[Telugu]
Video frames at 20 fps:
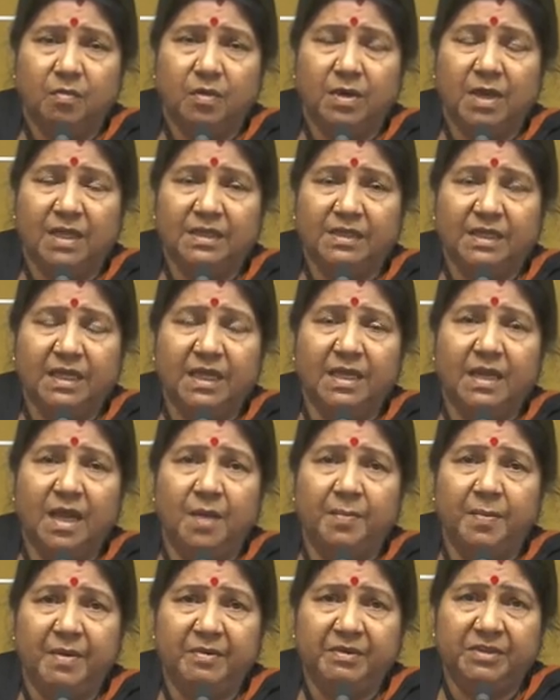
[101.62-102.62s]
ఒక
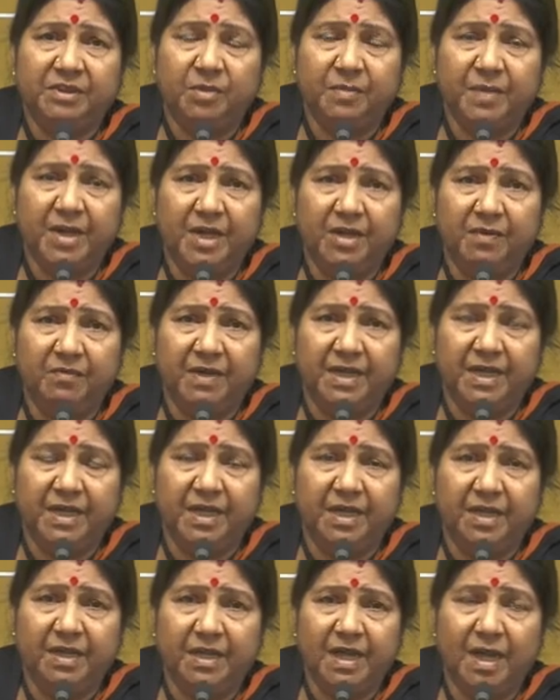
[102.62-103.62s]
అంతకన్నా
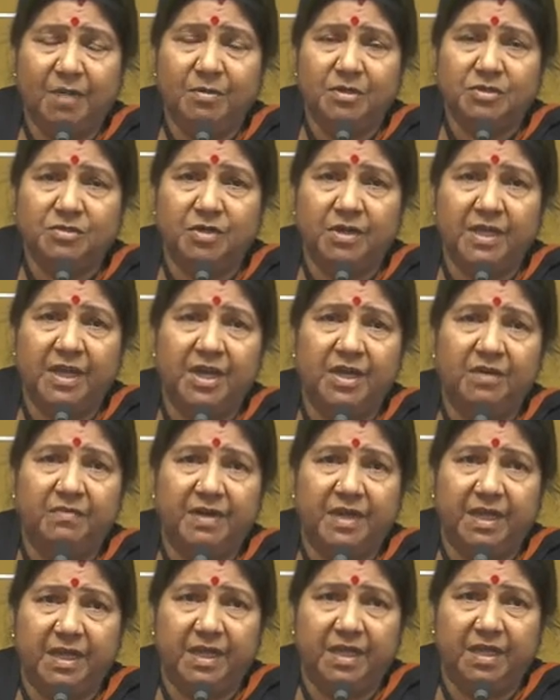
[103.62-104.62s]
పవిత్రమైనటువంటి కల్మషం
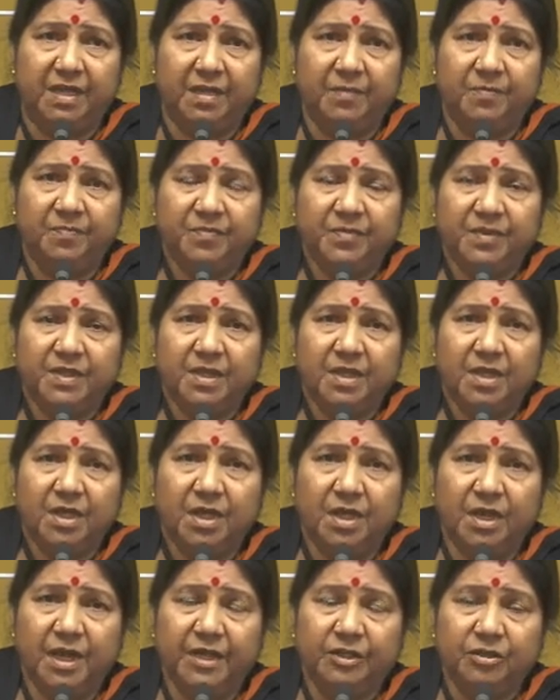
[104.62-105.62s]
లేనటువంటి
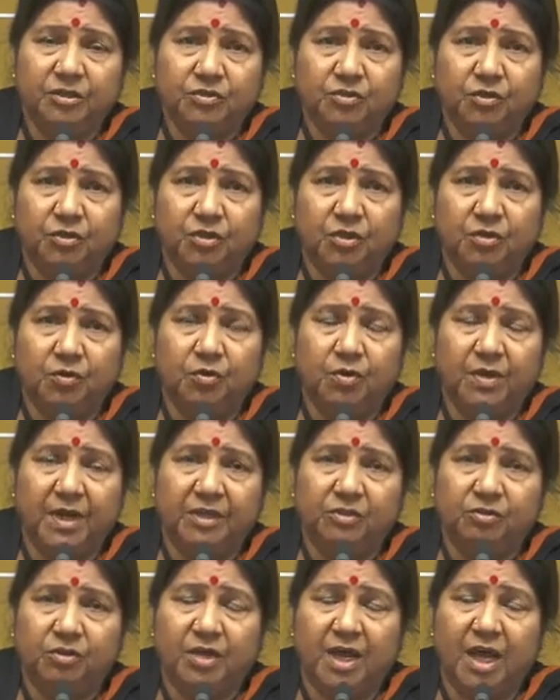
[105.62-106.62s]
రైతు సోదరులు
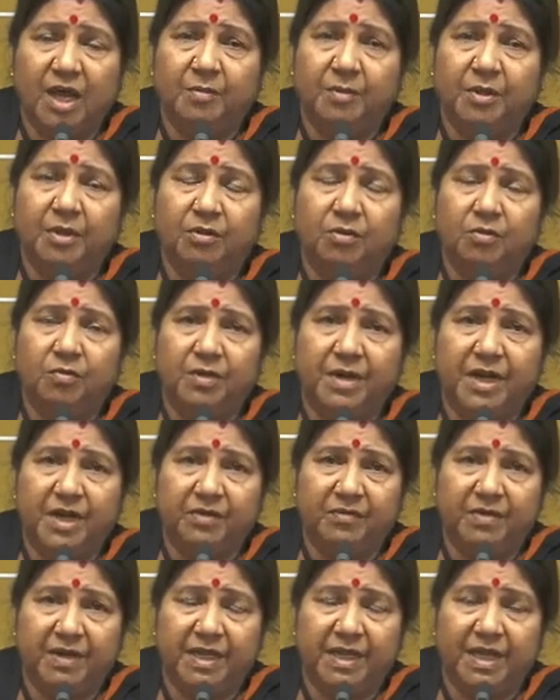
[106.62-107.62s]
రైతు కార్మికులు
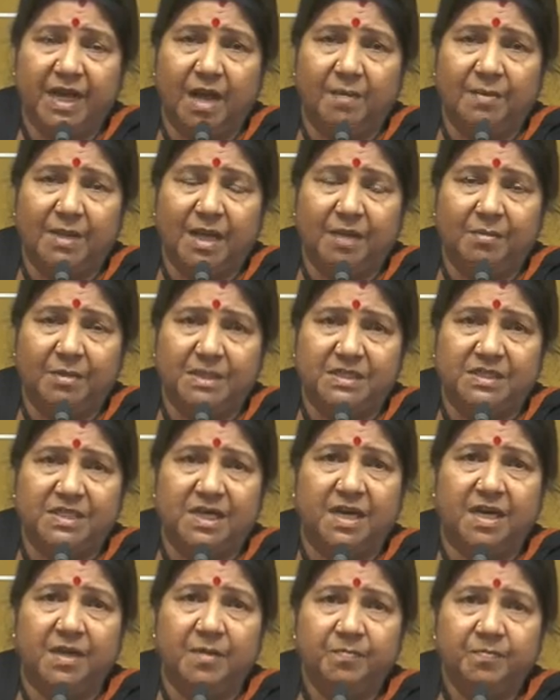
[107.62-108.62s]
ఉండేటువంటి గ్రామాల
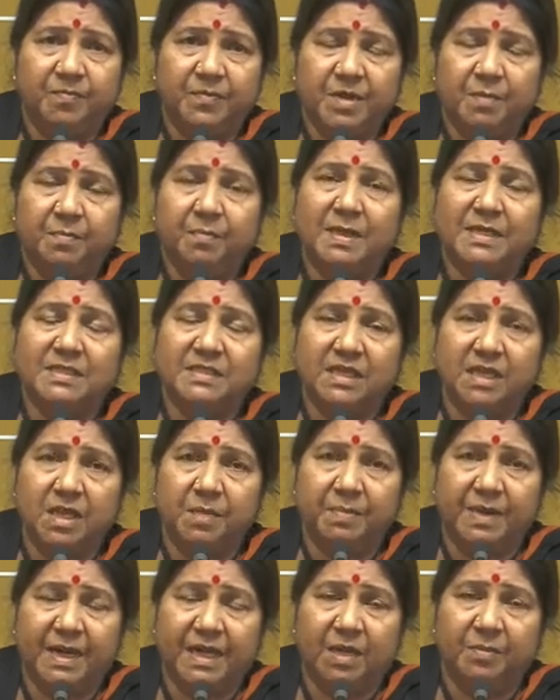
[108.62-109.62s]
మధ్య
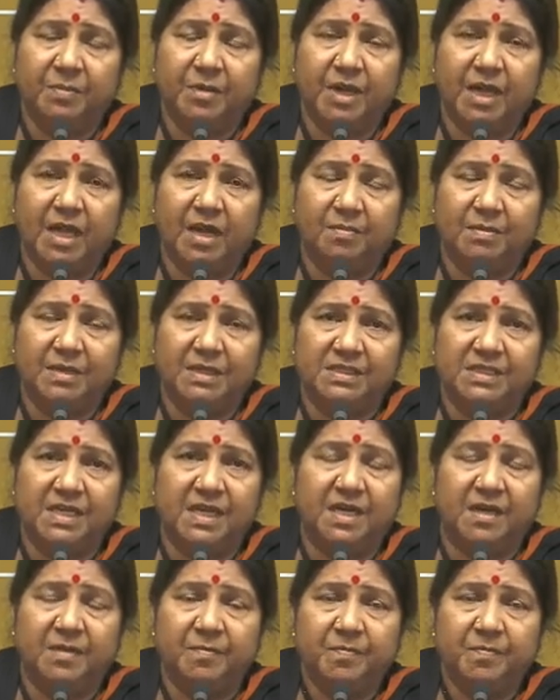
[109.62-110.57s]
పచ్చని పంట పొలాల మధ్య